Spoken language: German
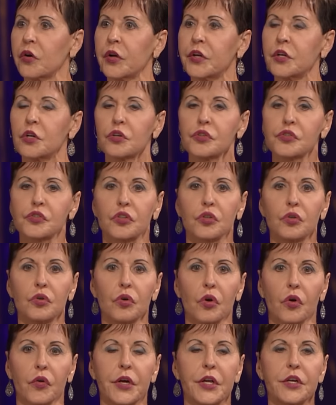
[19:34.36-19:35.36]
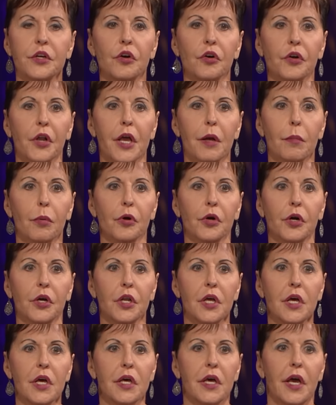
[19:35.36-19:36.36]
und inneren Frieden habt,
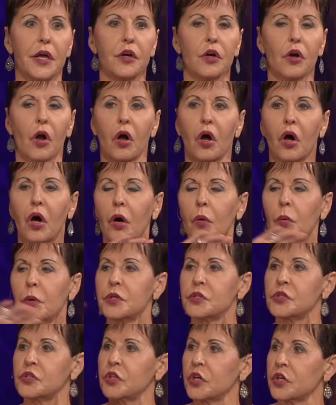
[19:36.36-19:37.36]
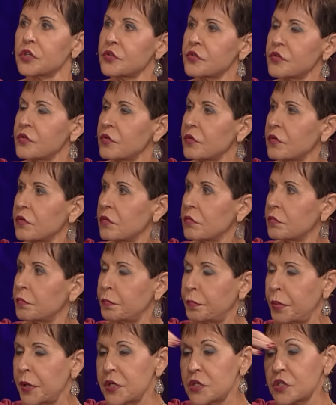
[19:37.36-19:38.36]
immer die Ruhe bewahrt, wisst ihr,
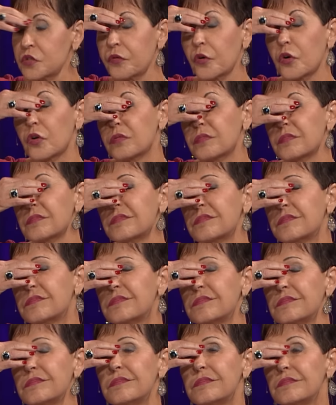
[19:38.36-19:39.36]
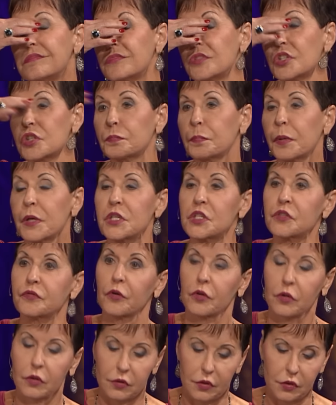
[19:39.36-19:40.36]
was dann passiert? Es wird
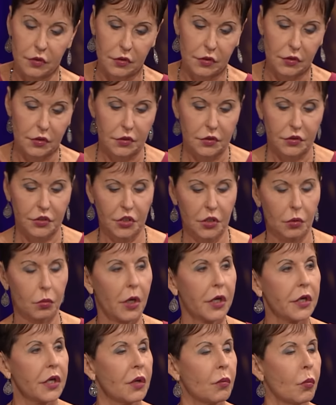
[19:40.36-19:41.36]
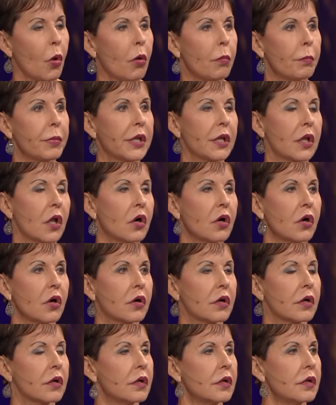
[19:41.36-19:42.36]
nicht lange dauern, bis die Menschen euch
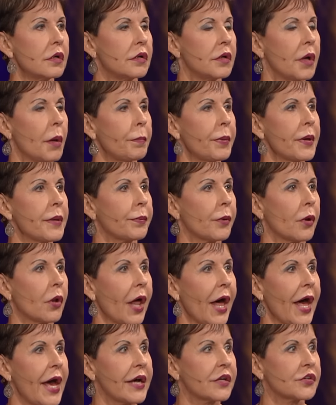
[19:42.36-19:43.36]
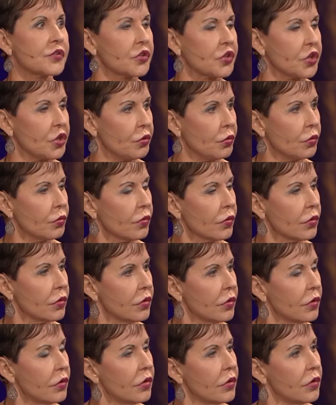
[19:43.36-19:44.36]
fragen, was ihr habt, das euch so
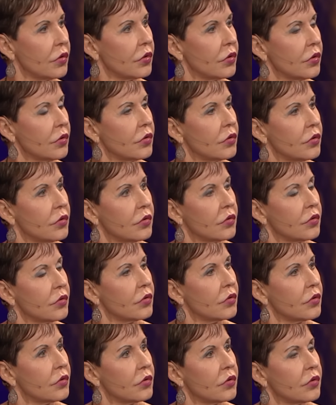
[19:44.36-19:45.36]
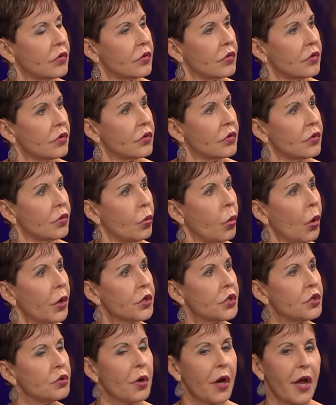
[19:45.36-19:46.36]
anders macht. Wisst ihr,
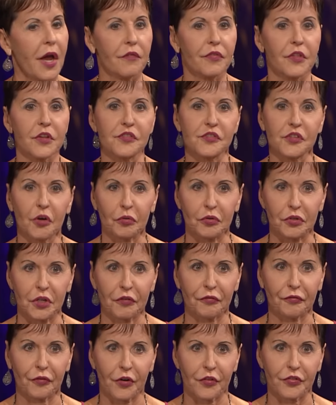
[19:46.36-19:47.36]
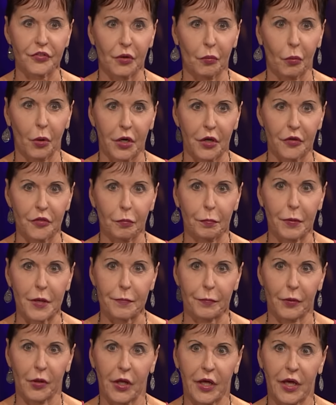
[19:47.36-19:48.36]
Manchmal versuchen wir anderen die gute
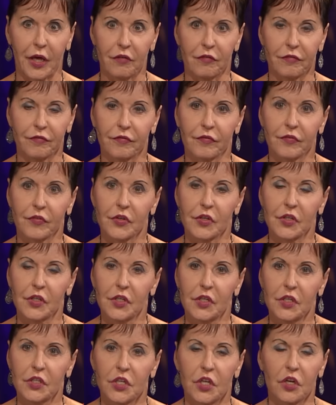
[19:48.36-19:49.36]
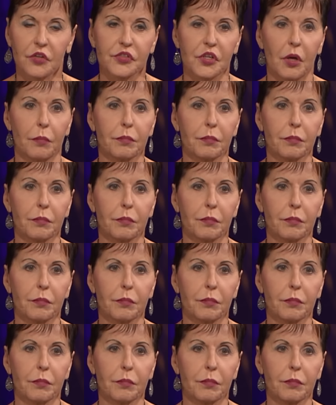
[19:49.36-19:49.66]
Nachricht aufzudrängen.